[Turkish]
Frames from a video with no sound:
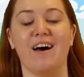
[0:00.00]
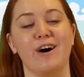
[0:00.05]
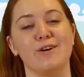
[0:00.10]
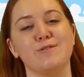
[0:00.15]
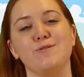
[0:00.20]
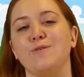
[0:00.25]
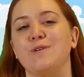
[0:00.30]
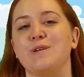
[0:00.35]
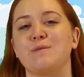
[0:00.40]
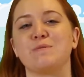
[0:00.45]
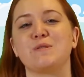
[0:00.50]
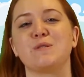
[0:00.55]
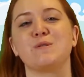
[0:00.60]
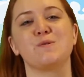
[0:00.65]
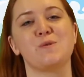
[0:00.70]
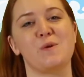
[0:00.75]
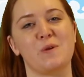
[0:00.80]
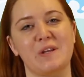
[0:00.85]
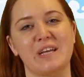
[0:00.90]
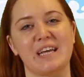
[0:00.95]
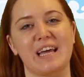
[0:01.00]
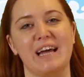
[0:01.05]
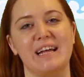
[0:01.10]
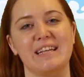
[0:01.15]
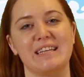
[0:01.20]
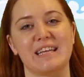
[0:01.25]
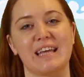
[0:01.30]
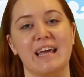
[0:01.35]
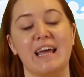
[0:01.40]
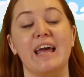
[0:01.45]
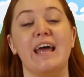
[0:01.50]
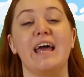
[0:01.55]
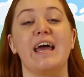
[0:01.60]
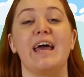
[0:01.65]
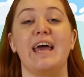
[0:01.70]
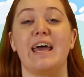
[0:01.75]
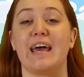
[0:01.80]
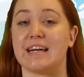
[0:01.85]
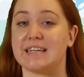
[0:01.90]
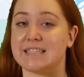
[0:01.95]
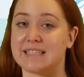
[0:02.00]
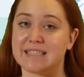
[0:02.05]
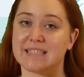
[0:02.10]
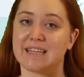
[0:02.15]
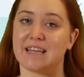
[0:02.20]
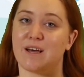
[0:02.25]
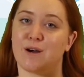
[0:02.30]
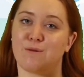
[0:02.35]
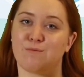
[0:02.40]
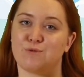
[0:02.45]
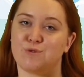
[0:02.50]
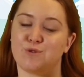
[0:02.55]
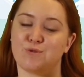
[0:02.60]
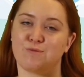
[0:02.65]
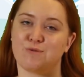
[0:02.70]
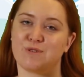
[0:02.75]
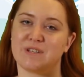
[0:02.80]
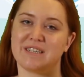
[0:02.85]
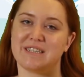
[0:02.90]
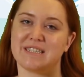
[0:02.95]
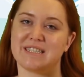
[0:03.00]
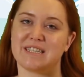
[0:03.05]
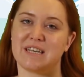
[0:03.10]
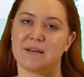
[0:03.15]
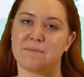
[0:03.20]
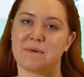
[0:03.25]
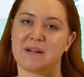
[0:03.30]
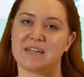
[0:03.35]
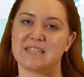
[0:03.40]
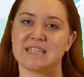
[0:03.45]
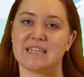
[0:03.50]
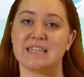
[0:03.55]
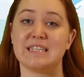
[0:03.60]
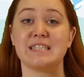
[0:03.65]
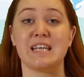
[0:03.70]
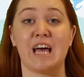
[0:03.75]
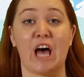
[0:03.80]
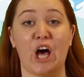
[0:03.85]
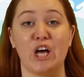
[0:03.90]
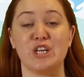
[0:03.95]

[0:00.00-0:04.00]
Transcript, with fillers: Atölyemizin sonuna geldik. Eğer siz de yağmur çubuklarınızı yaparsanız